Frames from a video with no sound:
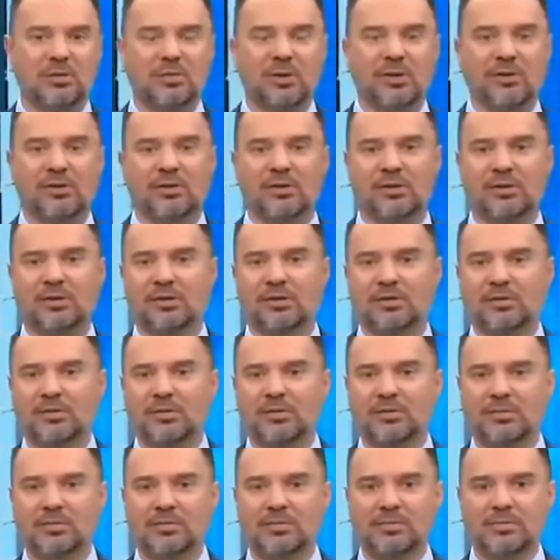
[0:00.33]

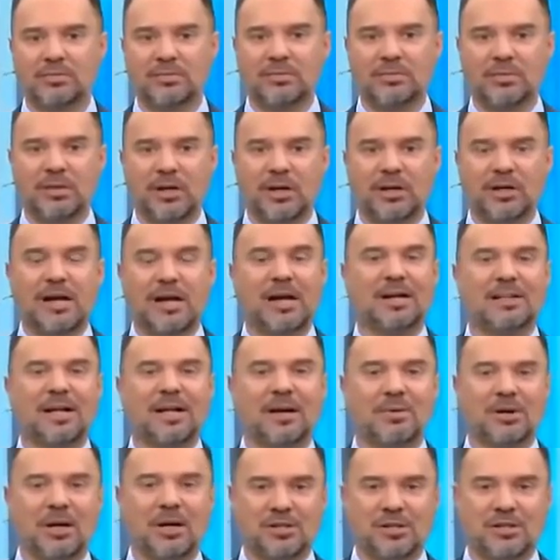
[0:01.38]
наверное, как
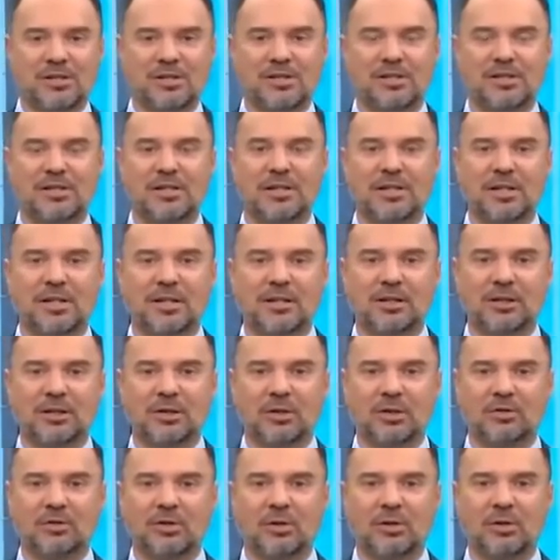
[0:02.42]
нам кажется, секрет,
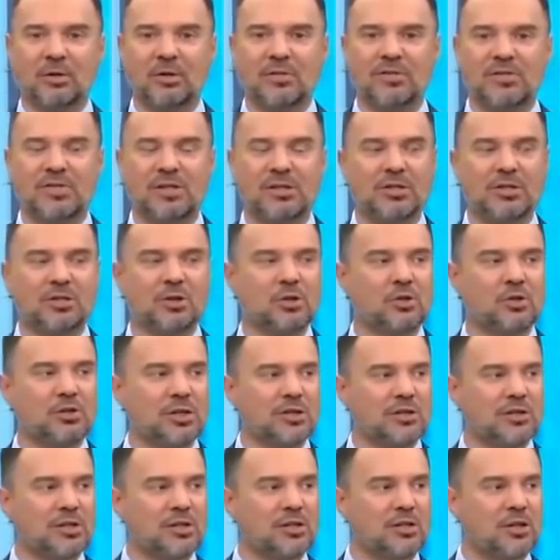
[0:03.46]
который волнует всех. Что же
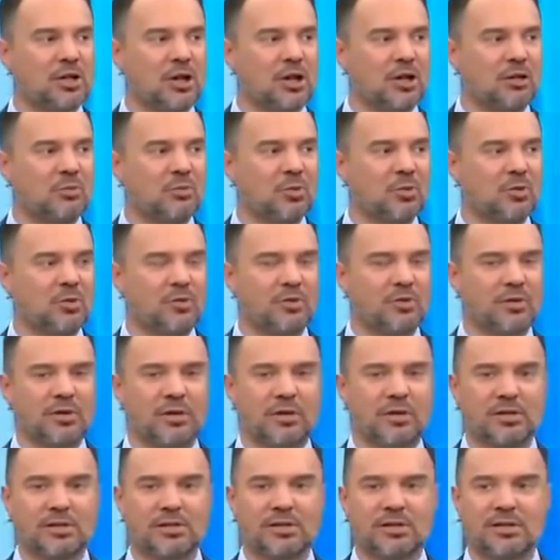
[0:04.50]
означают
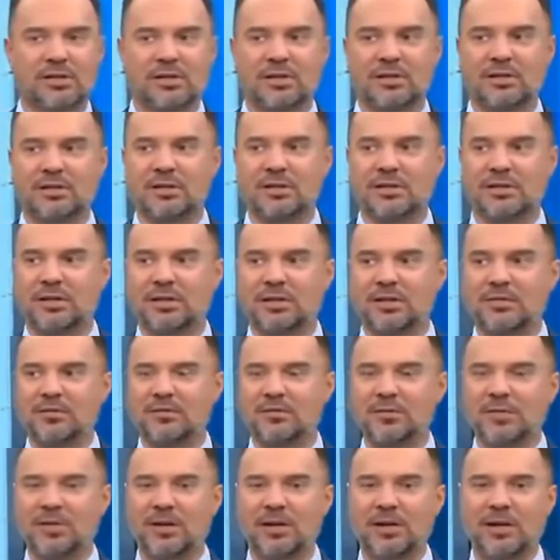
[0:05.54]
буквы Z и
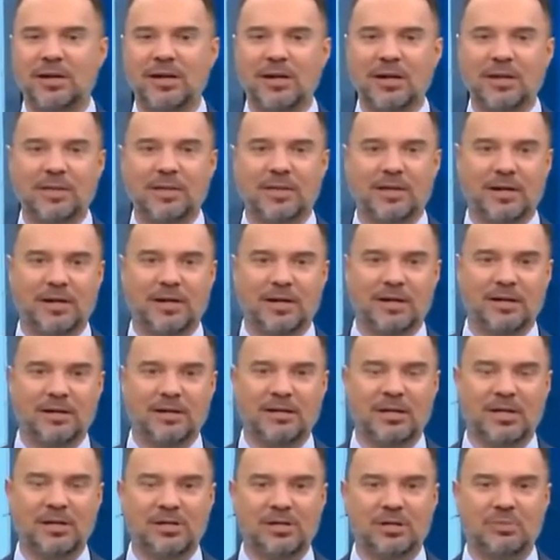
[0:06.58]
V? на
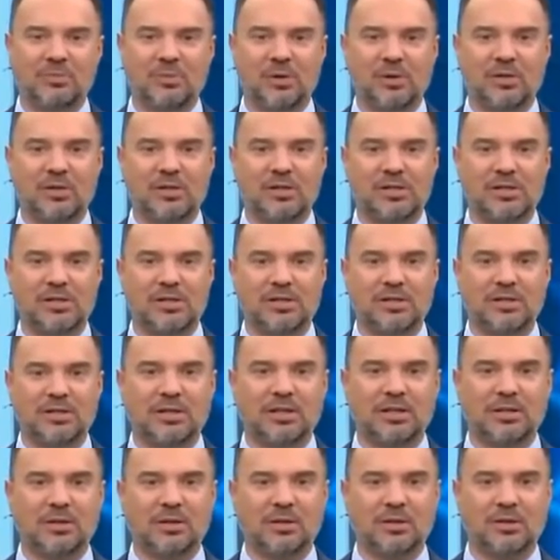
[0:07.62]
нашей бронетехнике,
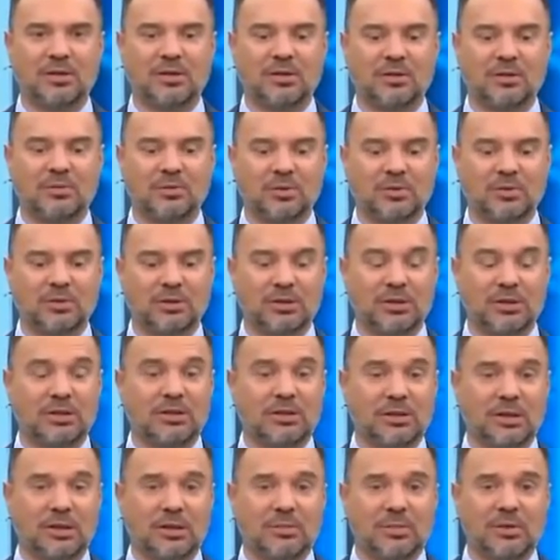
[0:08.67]
которая работает, и
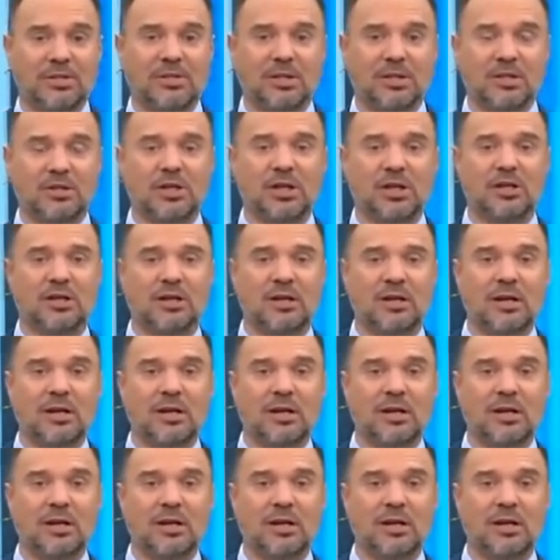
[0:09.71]
на обозначение.